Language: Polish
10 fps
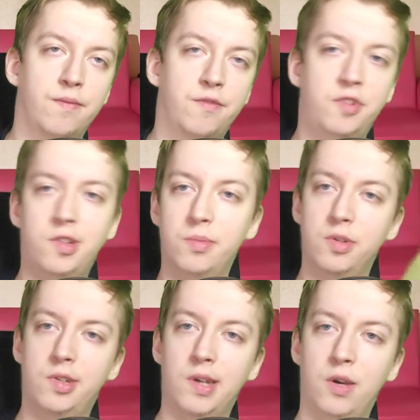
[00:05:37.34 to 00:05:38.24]

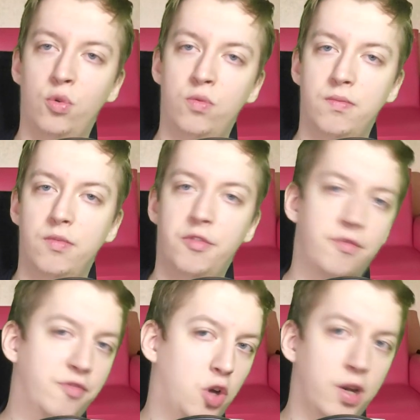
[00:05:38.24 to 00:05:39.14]
Widzimy się
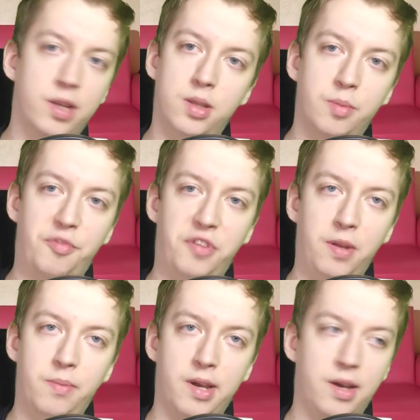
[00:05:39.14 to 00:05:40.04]
w kolejnym
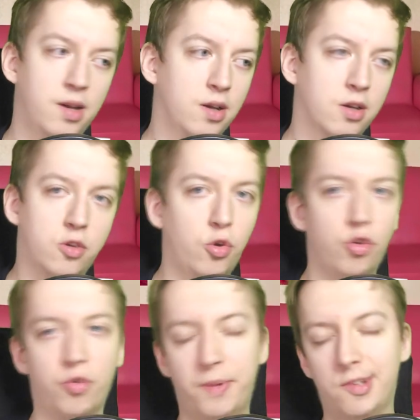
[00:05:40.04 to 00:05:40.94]
filmie, który
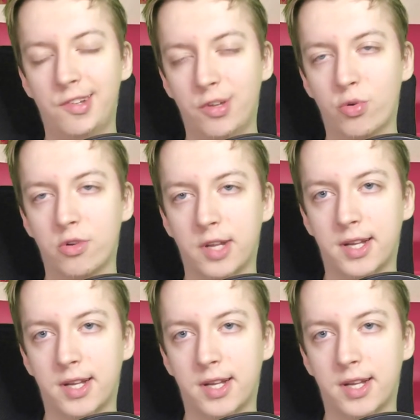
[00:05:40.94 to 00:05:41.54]
już będzie niedługo na